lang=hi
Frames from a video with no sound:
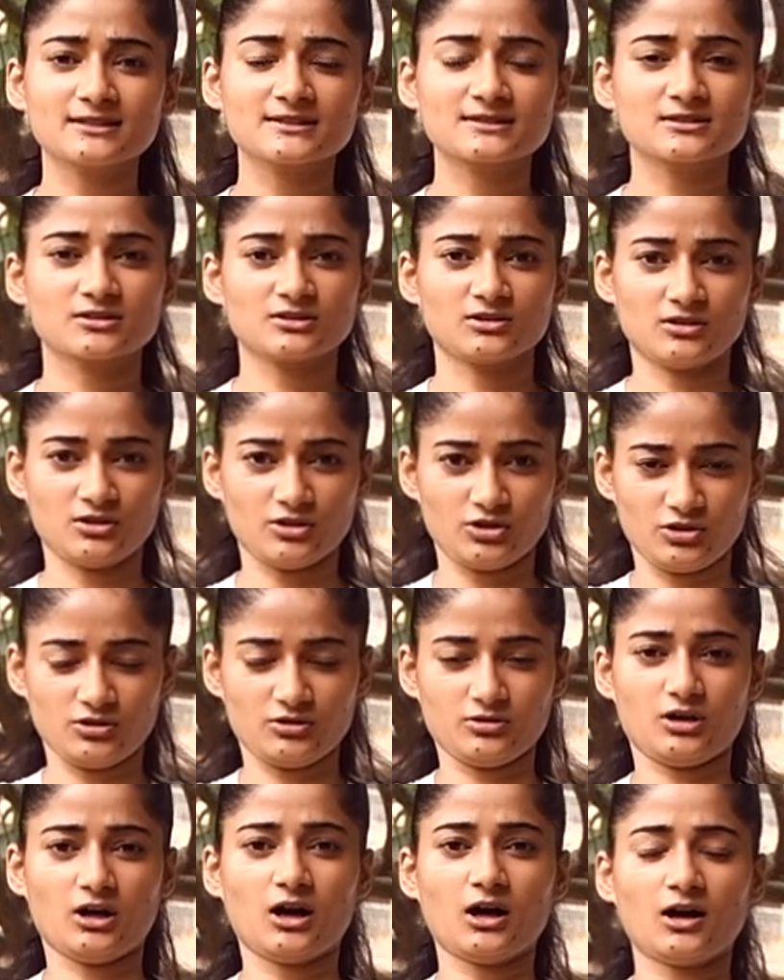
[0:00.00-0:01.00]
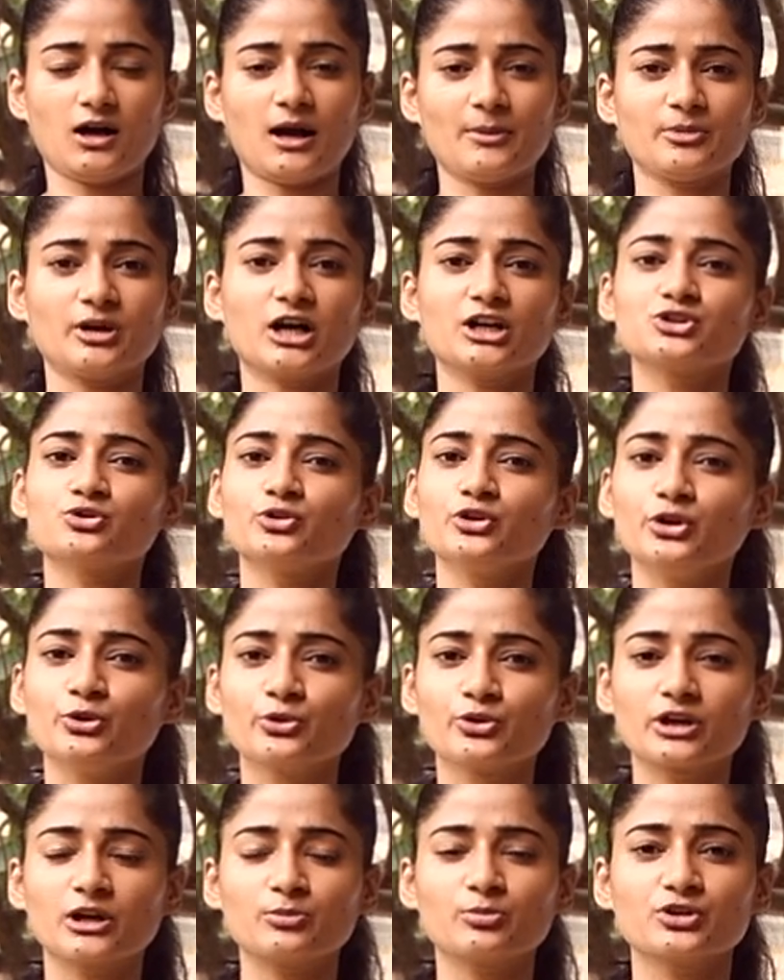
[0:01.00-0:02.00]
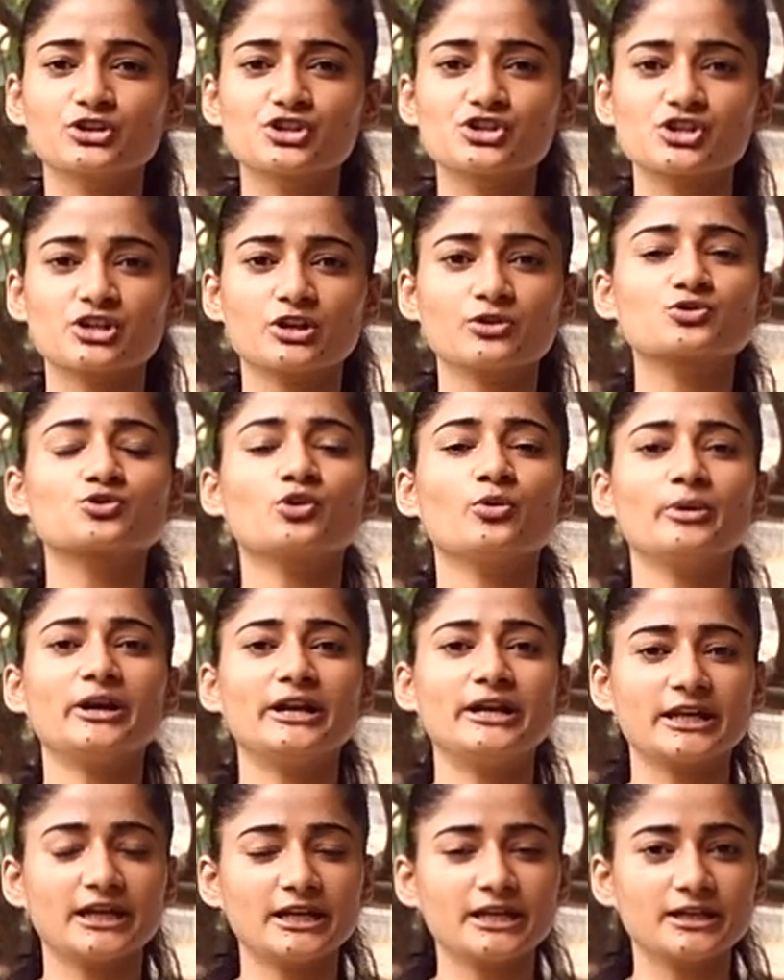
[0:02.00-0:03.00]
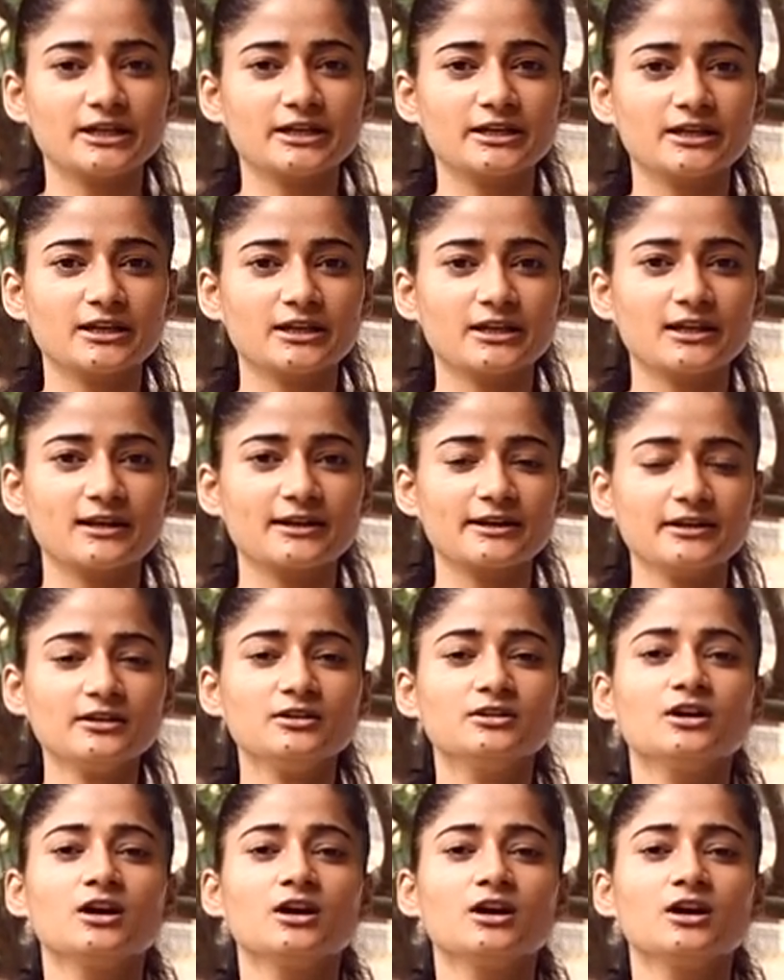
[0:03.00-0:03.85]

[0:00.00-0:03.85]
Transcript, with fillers: दिस आपका जो न्यूट्रल पोजीशन है उसको मेंटेन करने के लिए